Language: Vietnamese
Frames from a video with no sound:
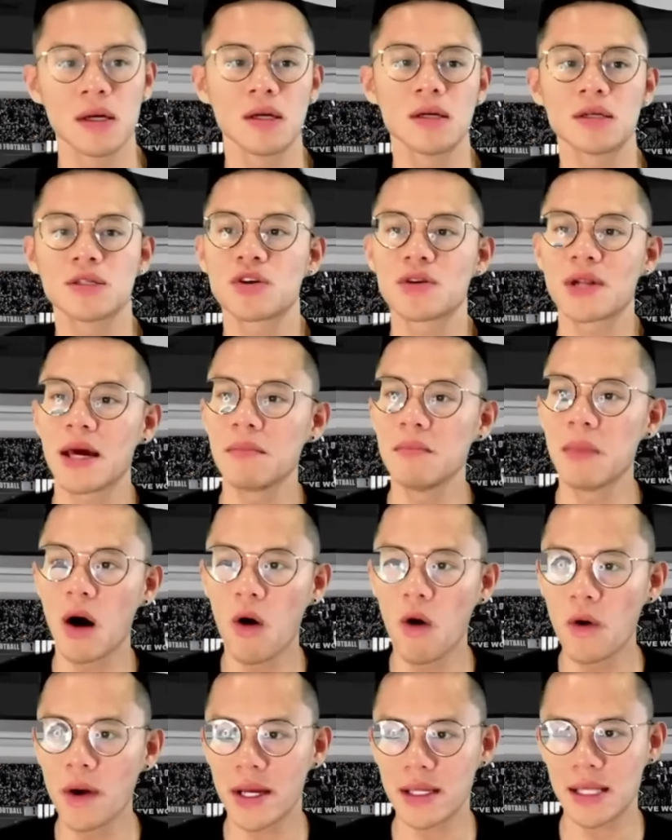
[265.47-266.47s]
Cho nên em
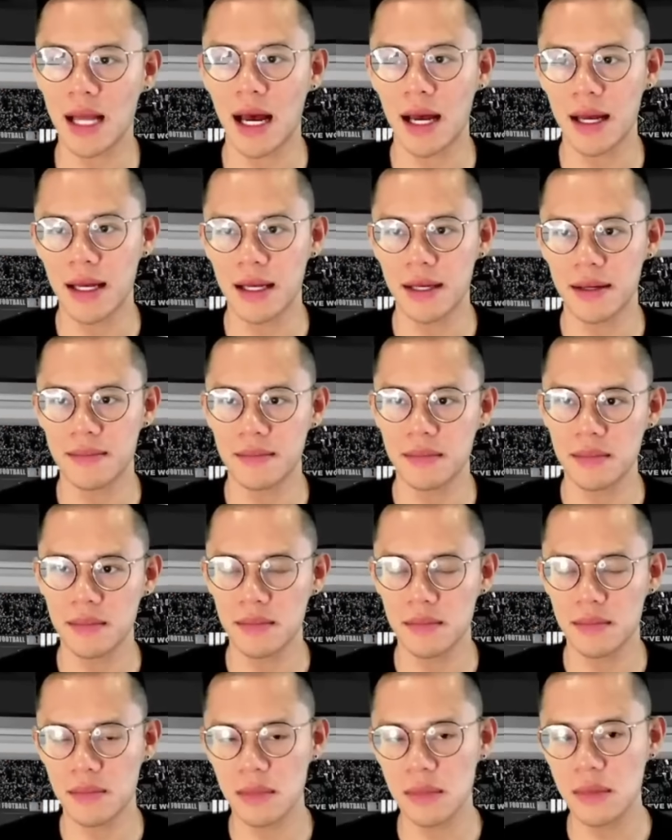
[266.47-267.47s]
u hiện tại ấy,
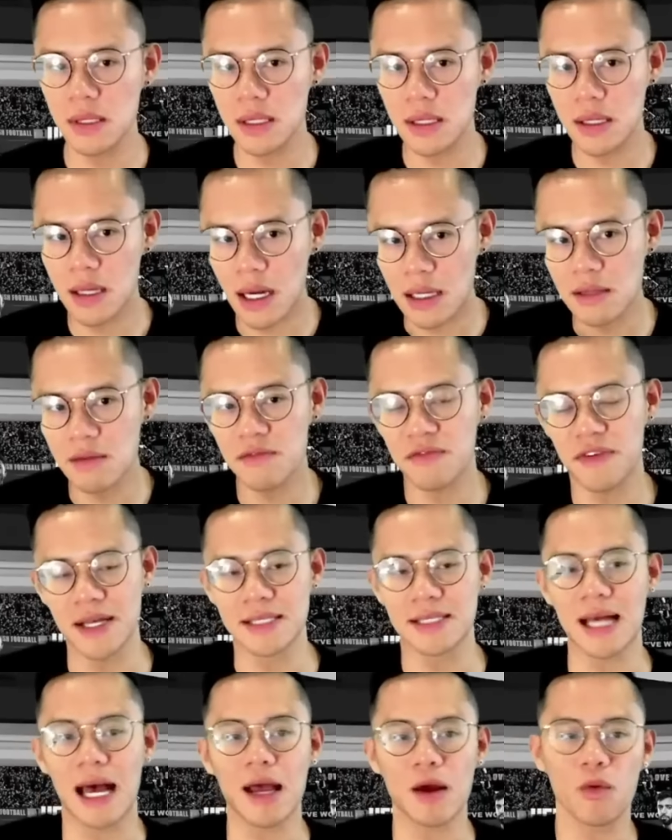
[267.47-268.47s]
cần phải
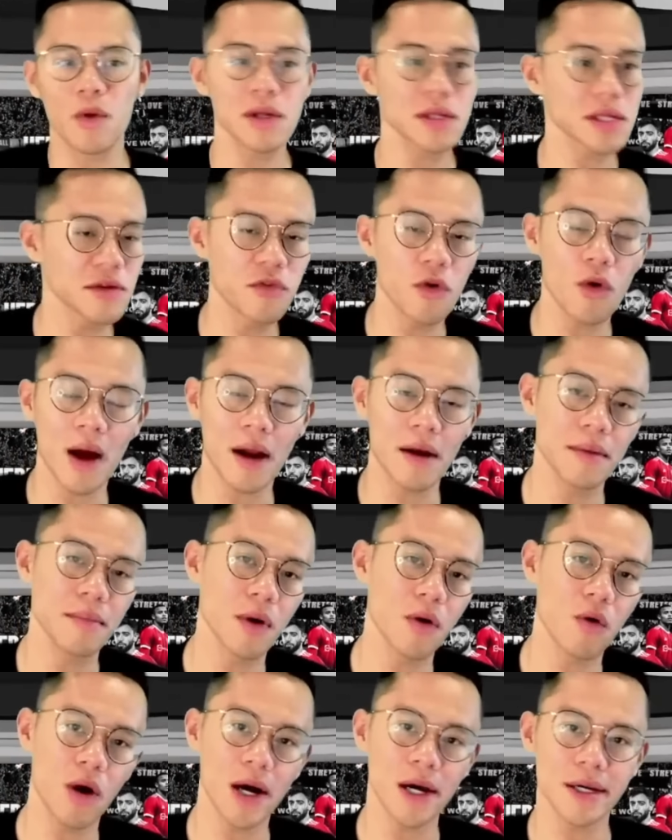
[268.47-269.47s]
giải quyết cái vụ Harry
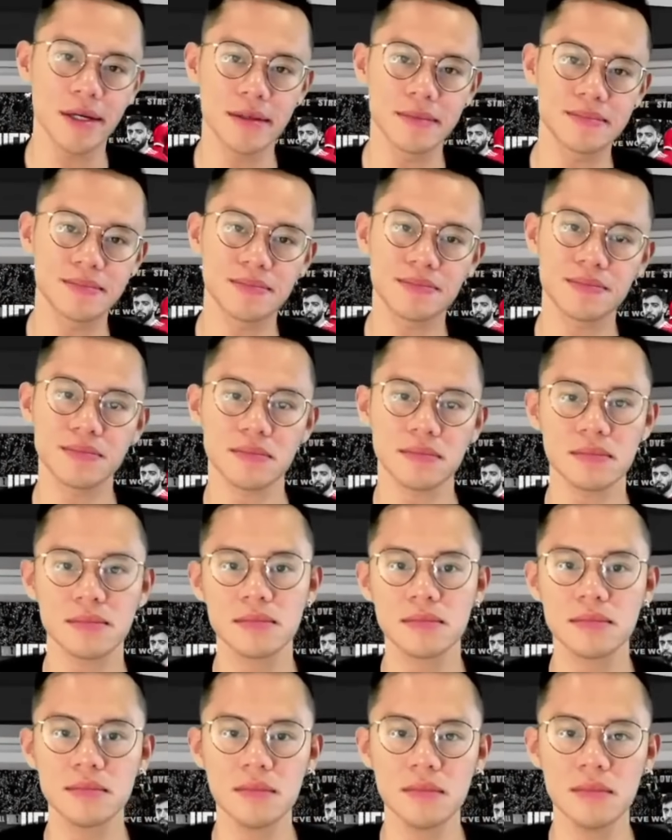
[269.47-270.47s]
Maguire
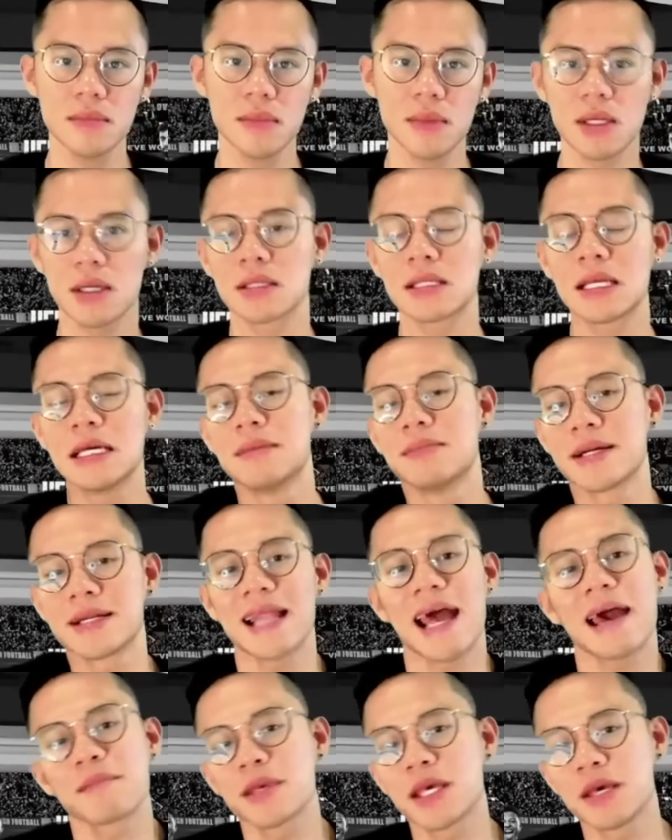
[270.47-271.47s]
thì mới
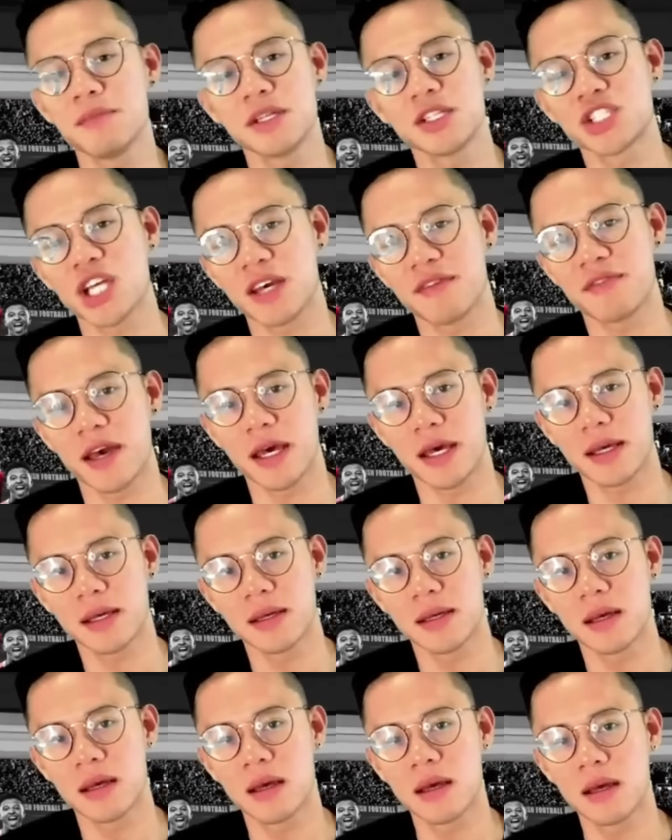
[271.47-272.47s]
đem Kim Min Jae về.
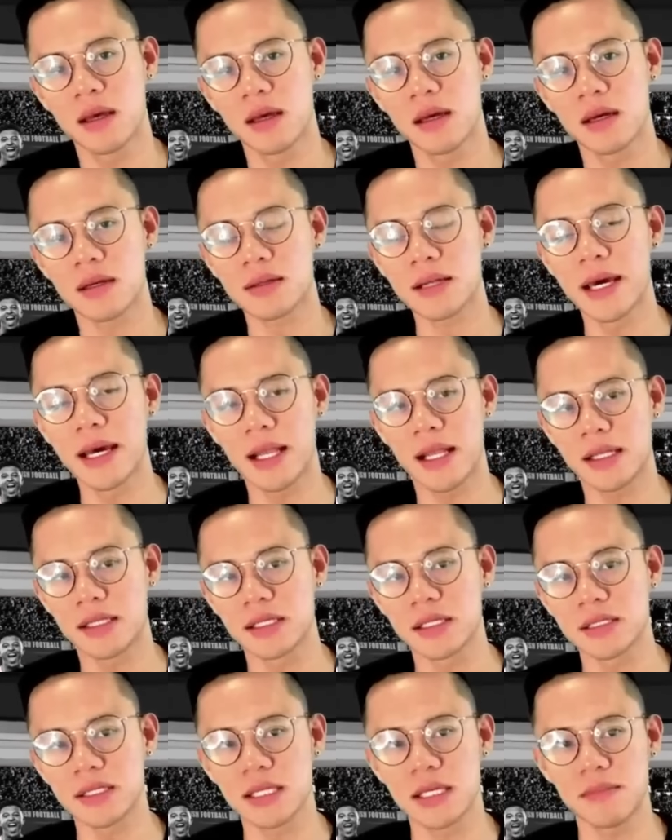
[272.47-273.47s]
Đây là
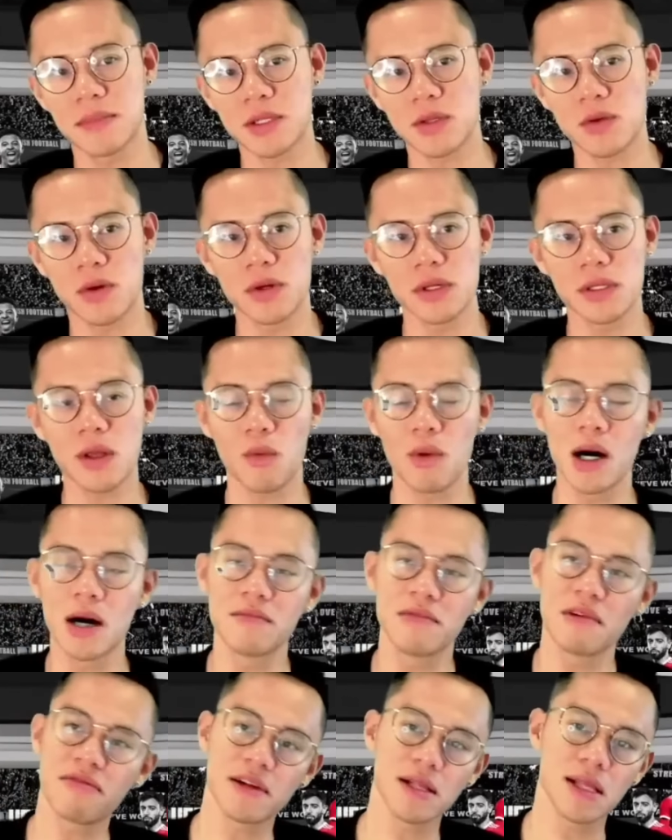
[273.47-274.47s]
những gì mà tôi tổng hợp
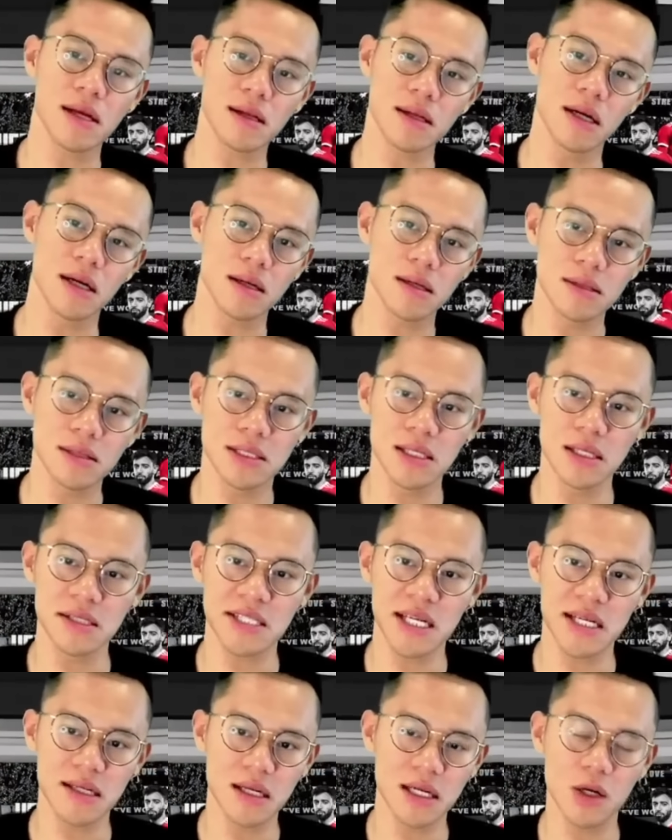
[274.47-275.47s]
và phân tích được dựa
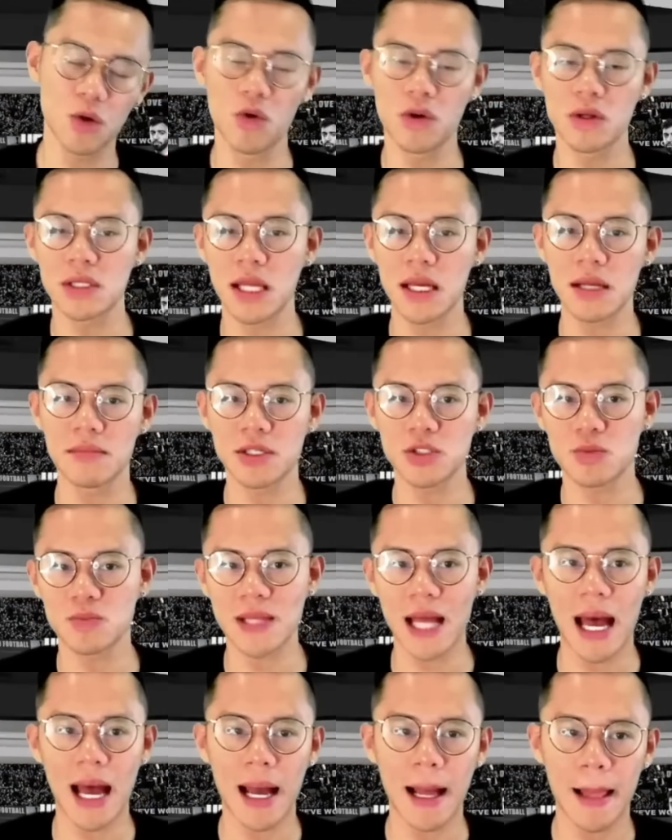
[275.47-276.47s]
trên những cái nguồn tin mà chúng
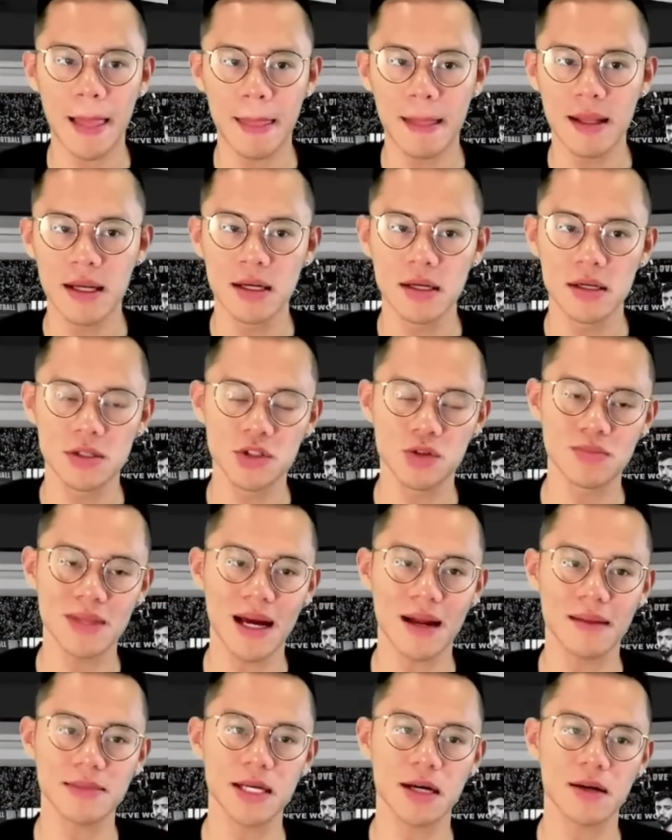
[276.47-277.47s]
ta Chúng ta
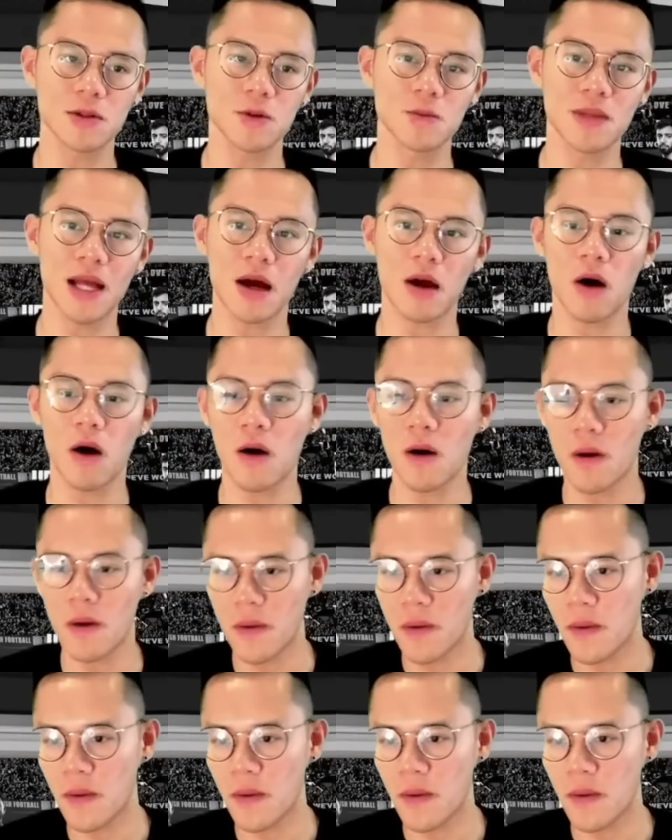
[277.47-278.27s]
làm sao? Chúng ta có.